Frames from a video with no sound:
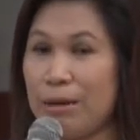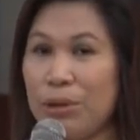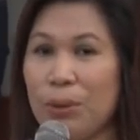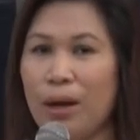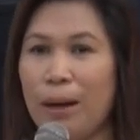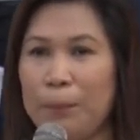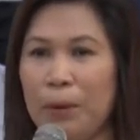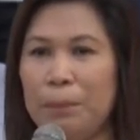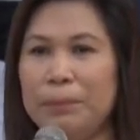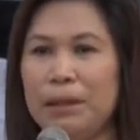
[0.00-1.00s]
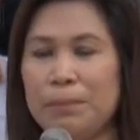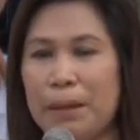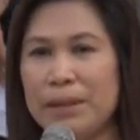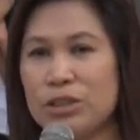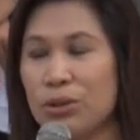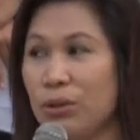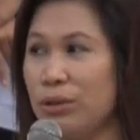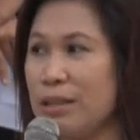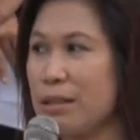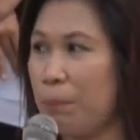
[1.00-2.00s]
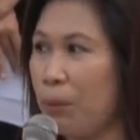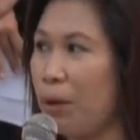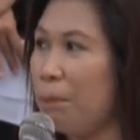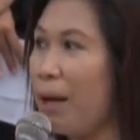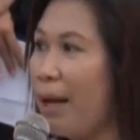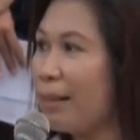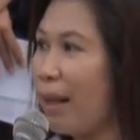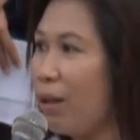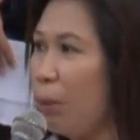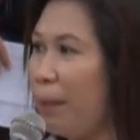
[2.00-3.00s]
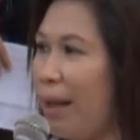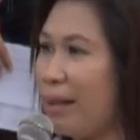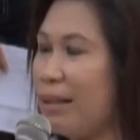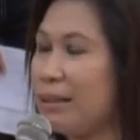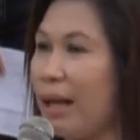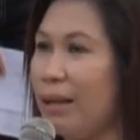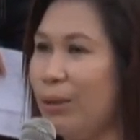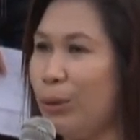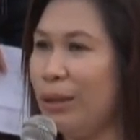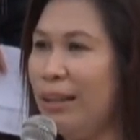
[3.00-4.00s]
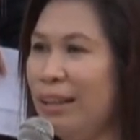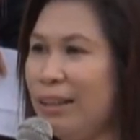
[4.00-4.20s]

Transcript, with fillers: Sabi ko nga po, nag-mention ko din sa program, baka tayo palagi tayong